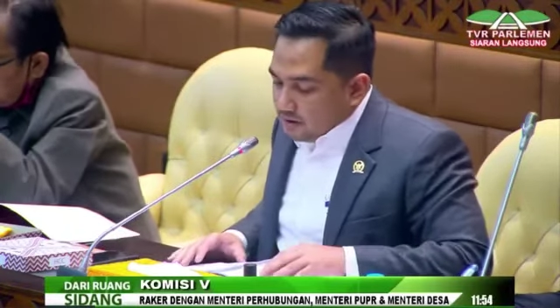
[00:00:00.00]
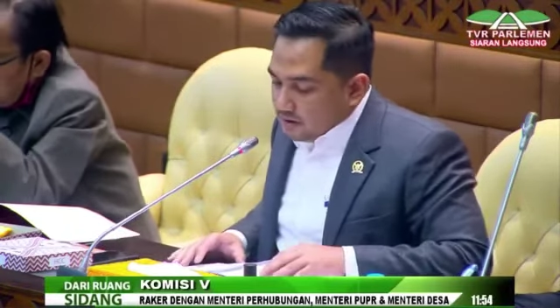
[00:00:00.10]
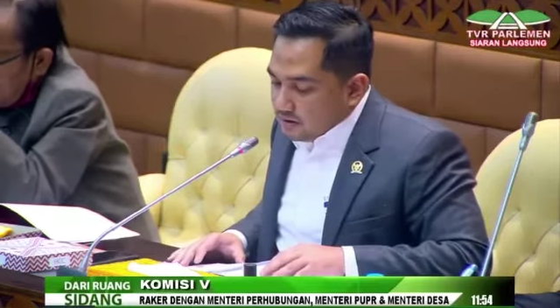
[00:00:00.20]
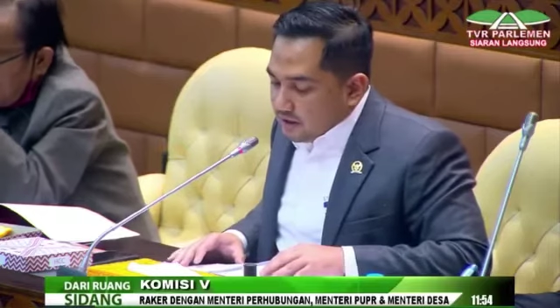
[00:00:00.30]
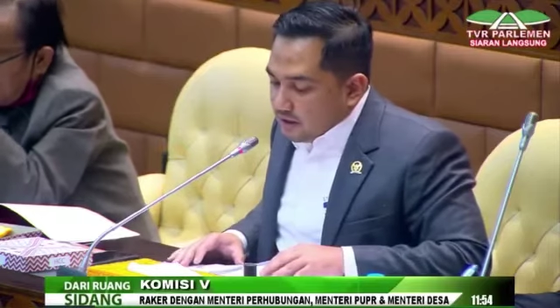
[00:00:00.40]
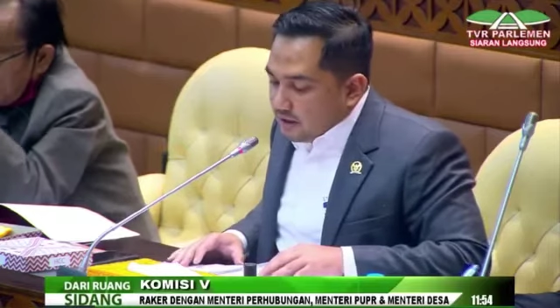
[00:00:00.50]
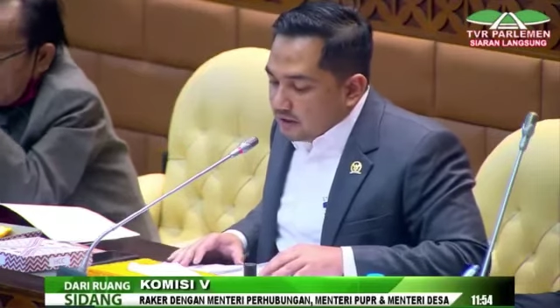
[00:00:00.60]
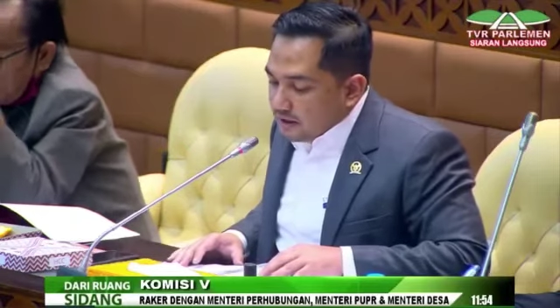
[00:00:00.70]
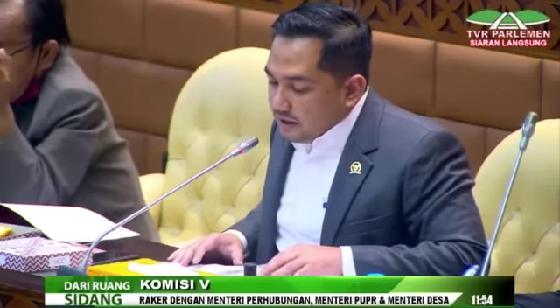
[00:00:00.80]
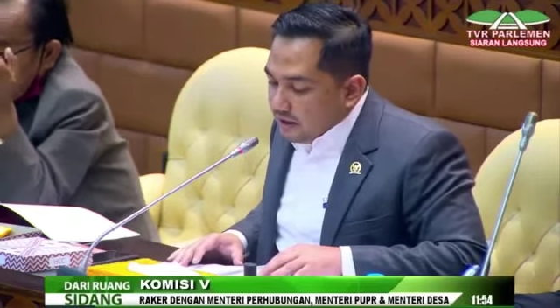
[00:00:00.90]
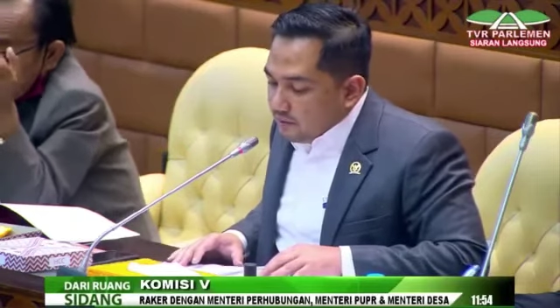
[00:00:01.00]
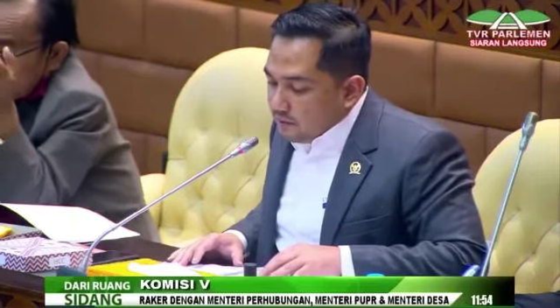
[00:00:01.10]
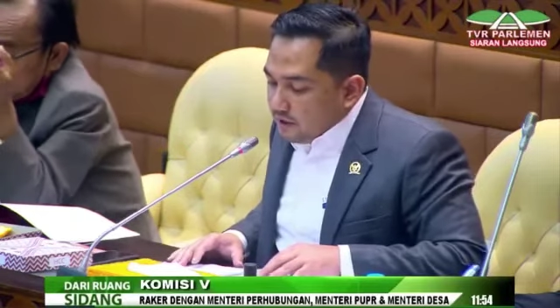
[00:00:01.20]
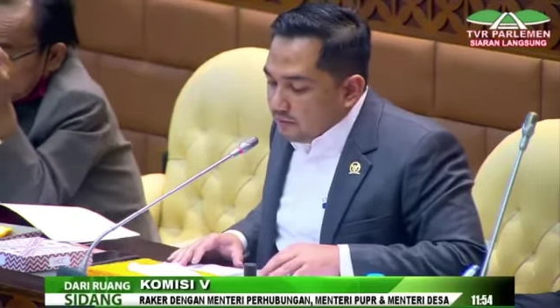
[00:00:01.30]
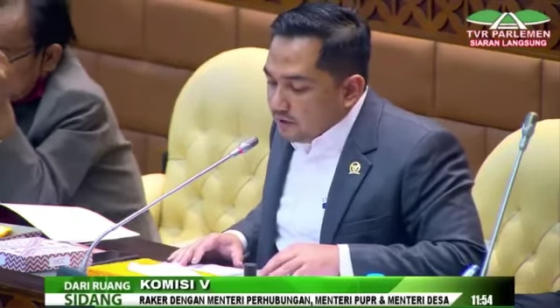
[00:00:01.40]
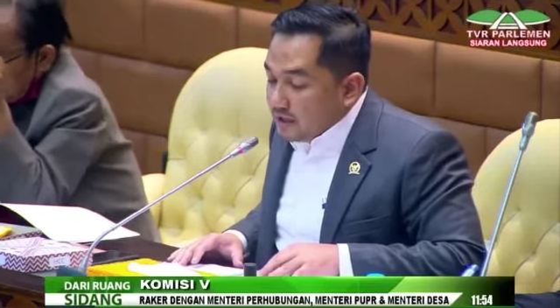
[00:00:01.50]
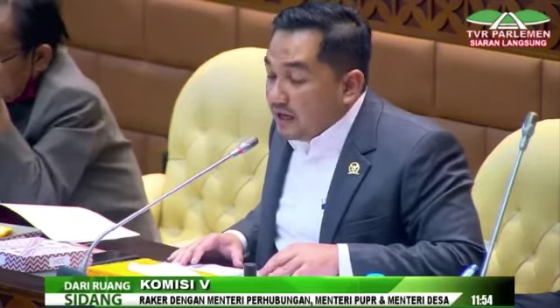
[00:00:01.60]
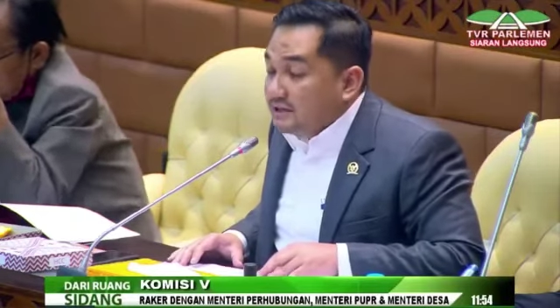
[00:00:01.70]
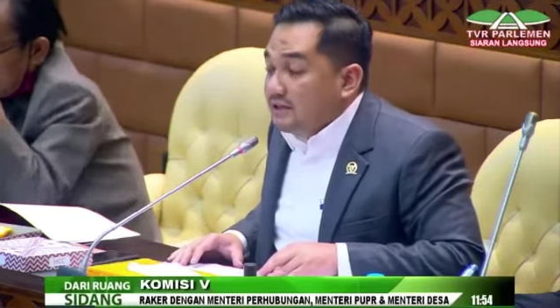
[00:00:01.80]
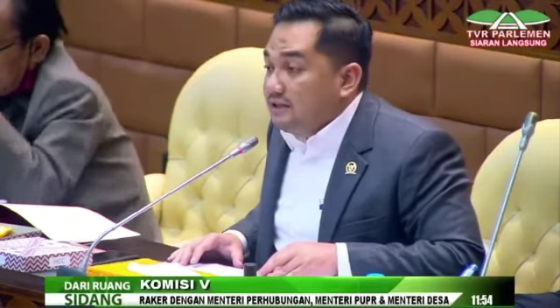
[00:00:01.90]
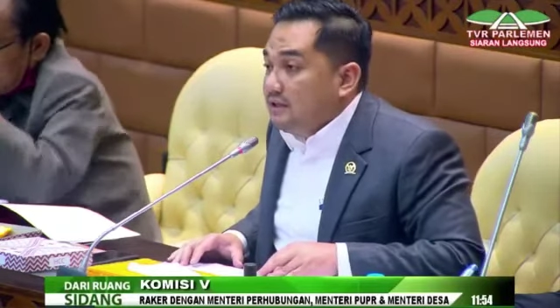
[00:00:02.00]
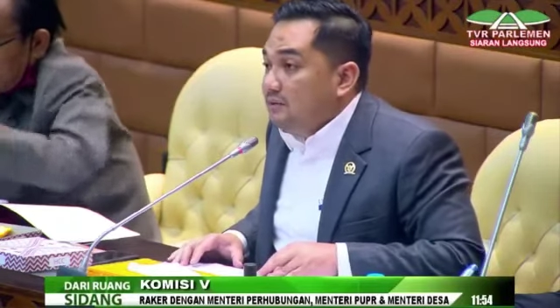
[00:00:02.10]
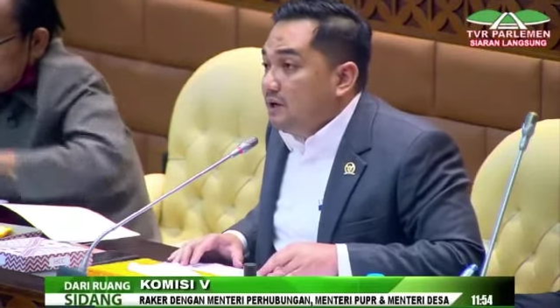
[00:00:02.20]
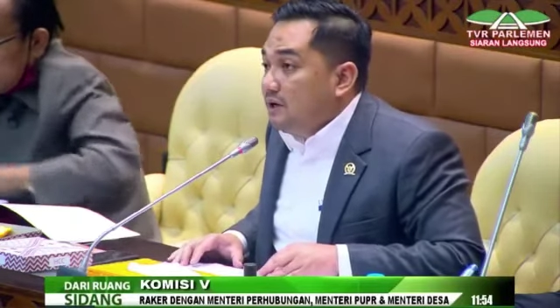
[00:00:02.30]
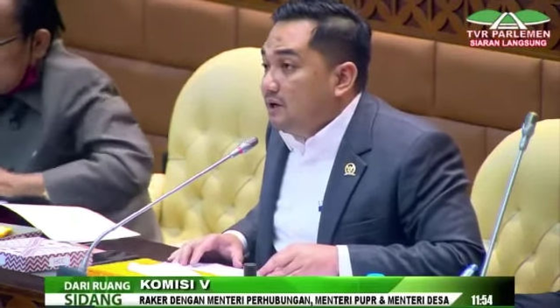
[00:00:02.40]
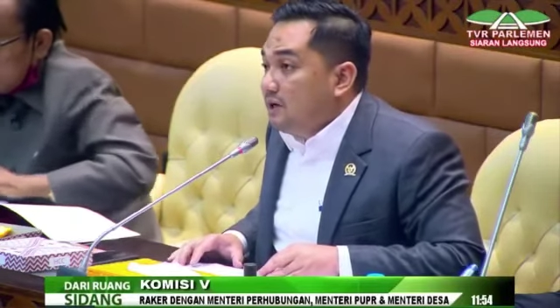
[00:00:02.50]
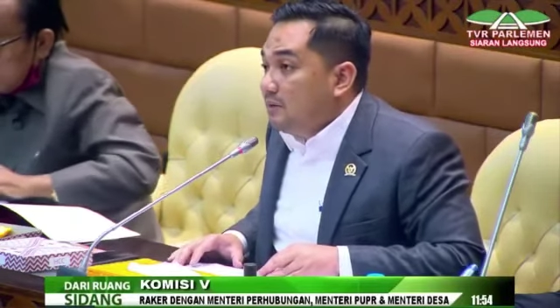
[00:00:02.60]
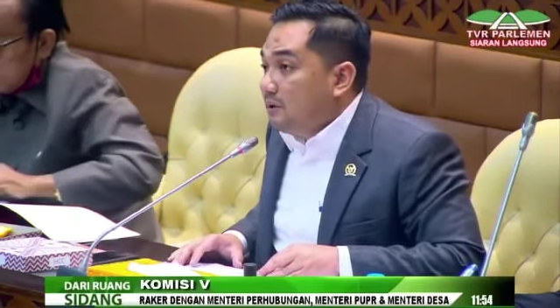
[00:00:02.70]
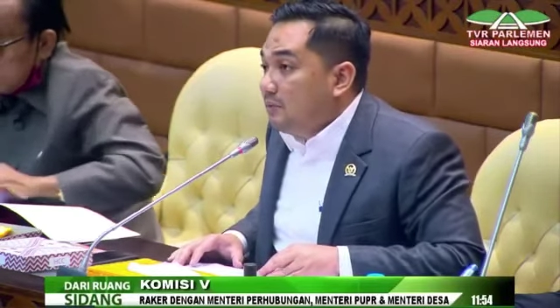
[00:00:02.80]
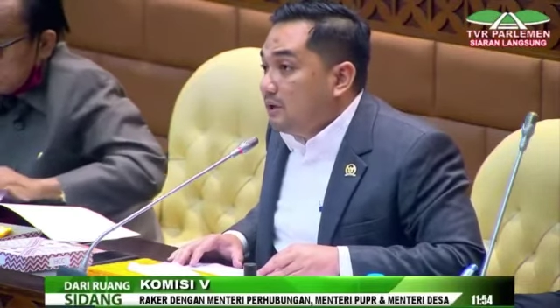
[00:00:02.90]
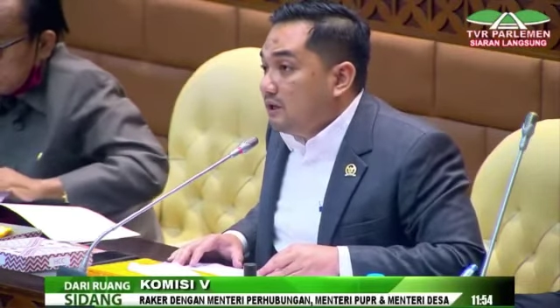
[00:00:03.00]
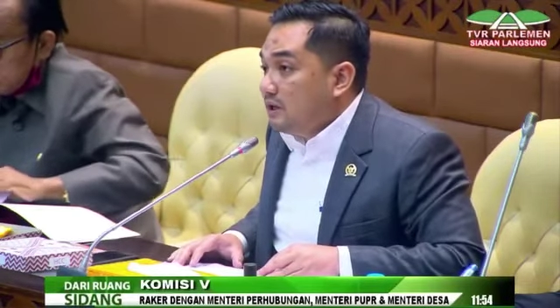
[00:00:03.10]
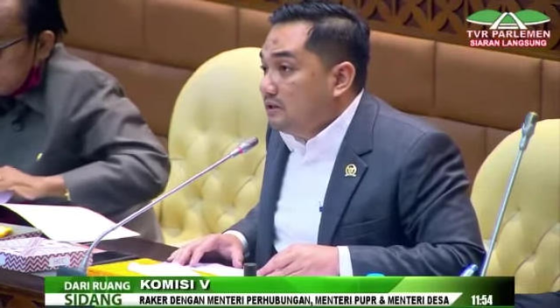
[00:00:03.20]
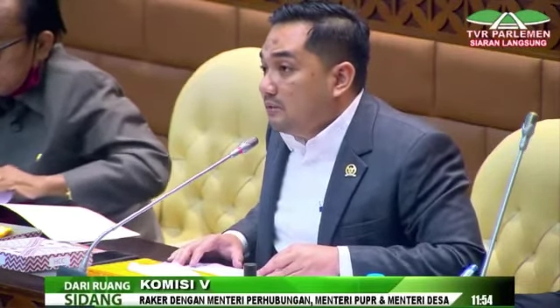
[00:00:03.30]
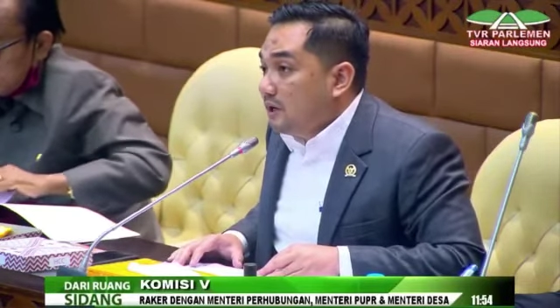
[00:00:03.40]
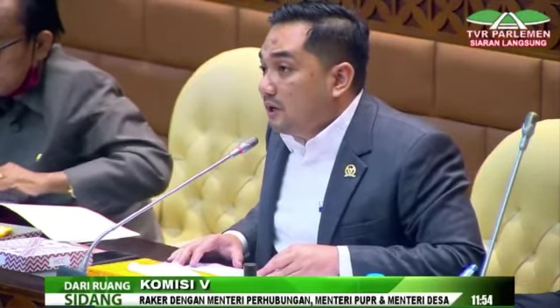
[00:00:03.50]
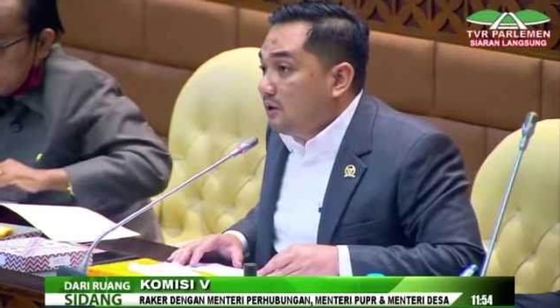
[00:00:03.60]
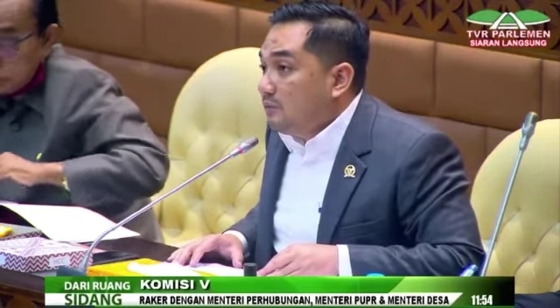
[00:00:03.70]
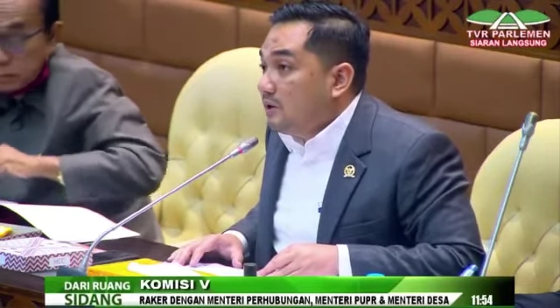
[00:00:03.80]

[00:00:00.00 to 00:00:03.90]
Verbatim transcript: Saya kira saya ini memberi penegasan saja Pak dari apa-apa yang telah disampaikan oleh para